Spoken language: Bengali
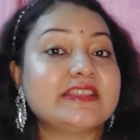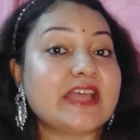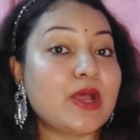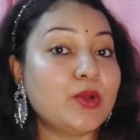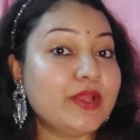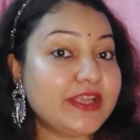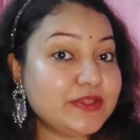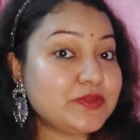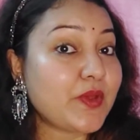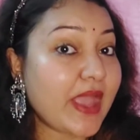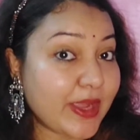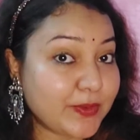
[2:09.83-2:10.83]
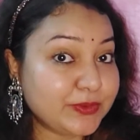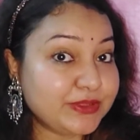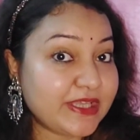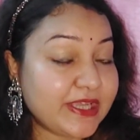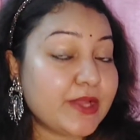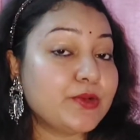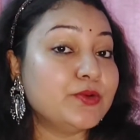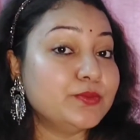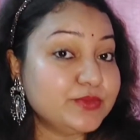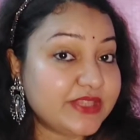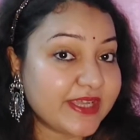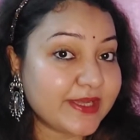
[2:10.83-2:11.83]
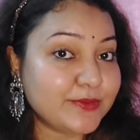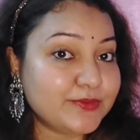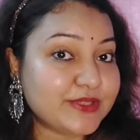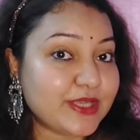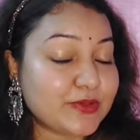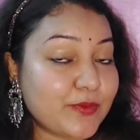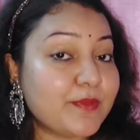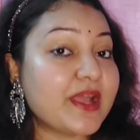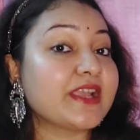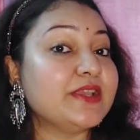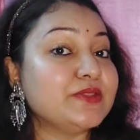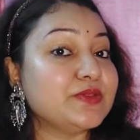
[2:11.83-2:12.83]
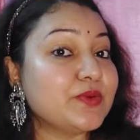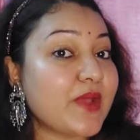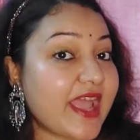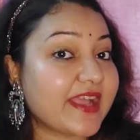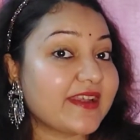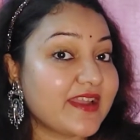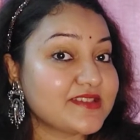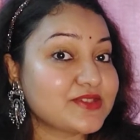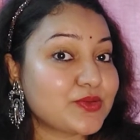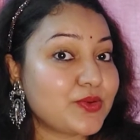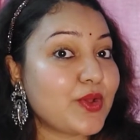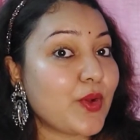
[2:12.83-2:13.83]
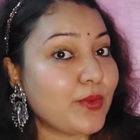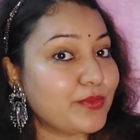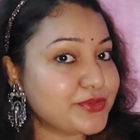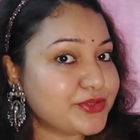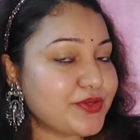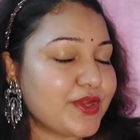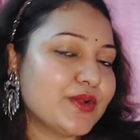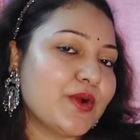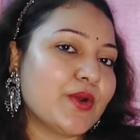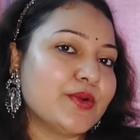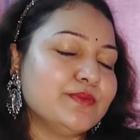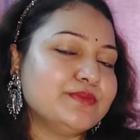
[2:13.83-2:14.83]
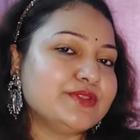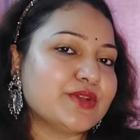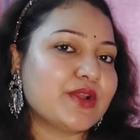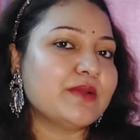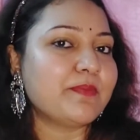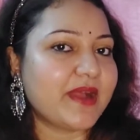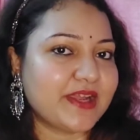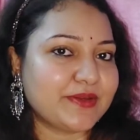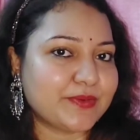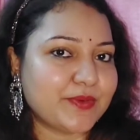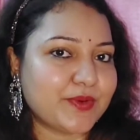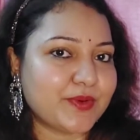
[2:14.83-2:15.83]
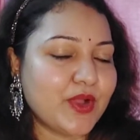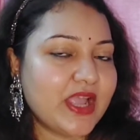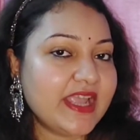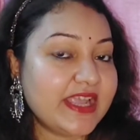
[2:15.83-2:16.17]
তাহলে কিন্তু এখন থেকে ঘুম থেকে উঠে তোমরা কিন্তু এক গ্লাস করে অবশ্যই গরম জল পান করো